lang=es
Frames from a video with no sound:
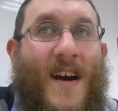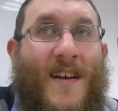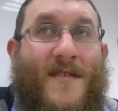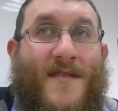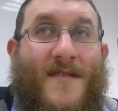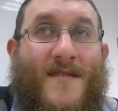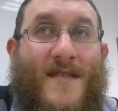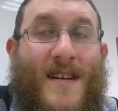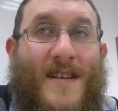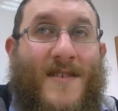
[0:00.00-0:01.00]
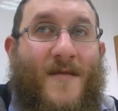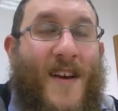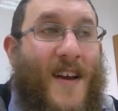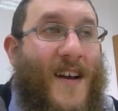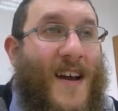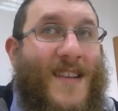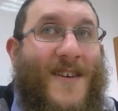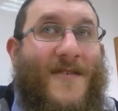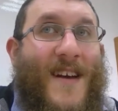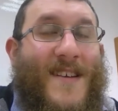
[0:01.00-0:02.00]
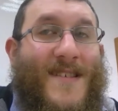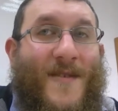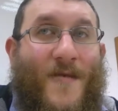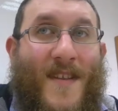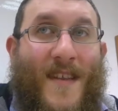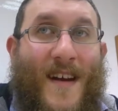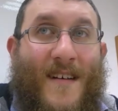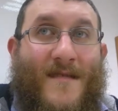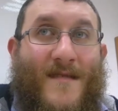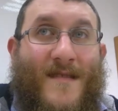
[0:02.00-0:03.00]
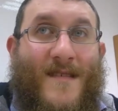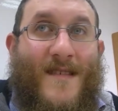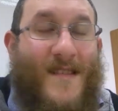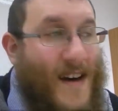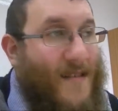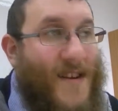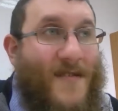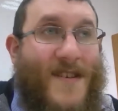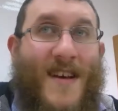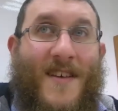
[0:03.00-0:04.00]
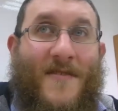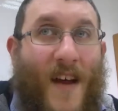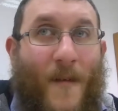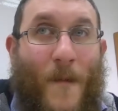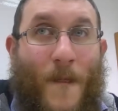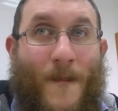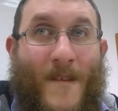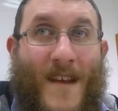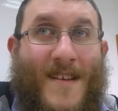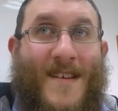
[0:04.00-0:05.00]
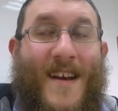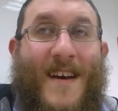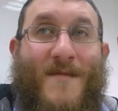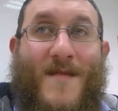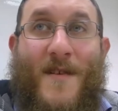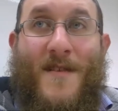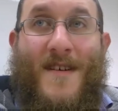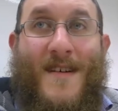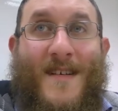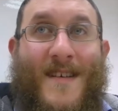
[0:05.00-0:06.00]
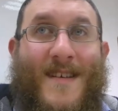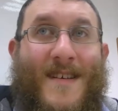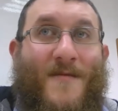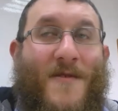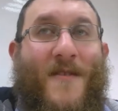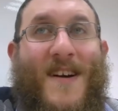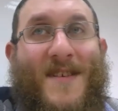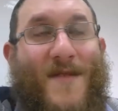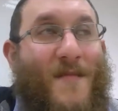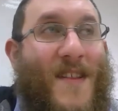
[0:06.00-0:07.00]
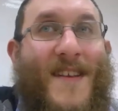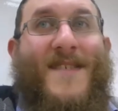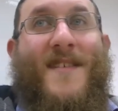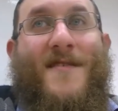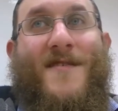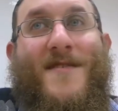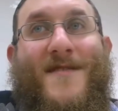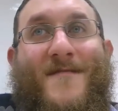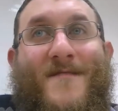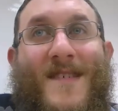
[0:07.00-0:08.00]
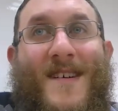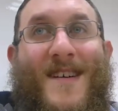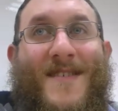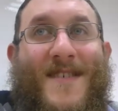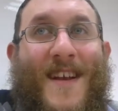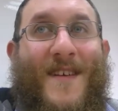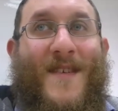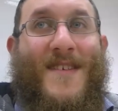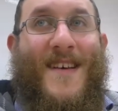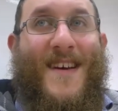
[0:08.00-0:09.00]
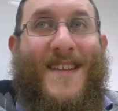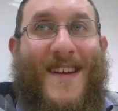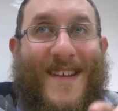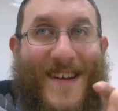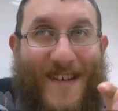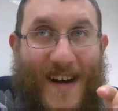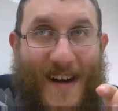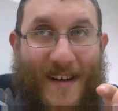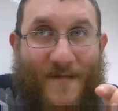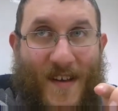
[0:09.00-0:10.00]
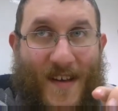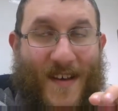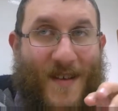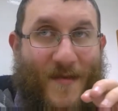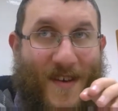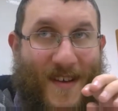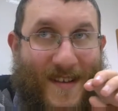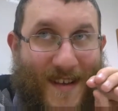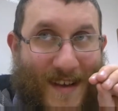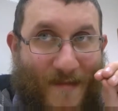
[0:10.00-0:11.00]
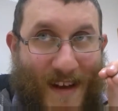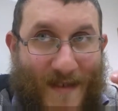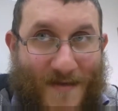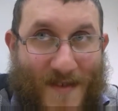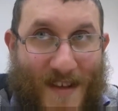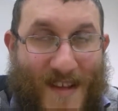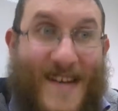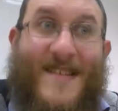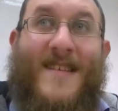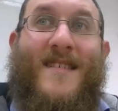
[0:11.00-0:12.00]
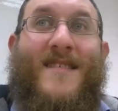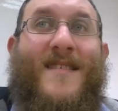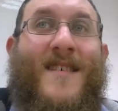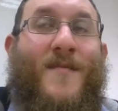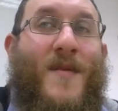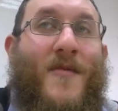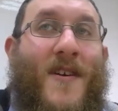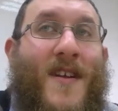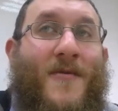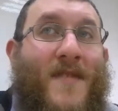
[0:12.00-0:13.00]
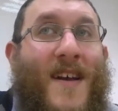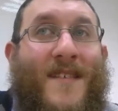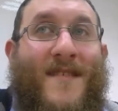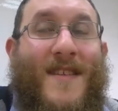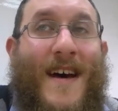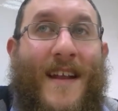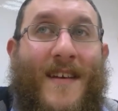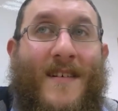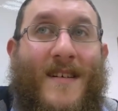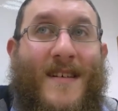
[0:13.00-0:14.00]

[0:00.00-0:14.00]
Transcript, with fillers: haga negocios, sino para que la gente con la que se encuentra hable con ellas de Torah y las acerque a las mitzvot. Y ese es el motivo que Hashem te manda a hacer negocios. Entonces la diferencia, hay gente que trabaja y después para sustentarse y después poder estudiar de tarde,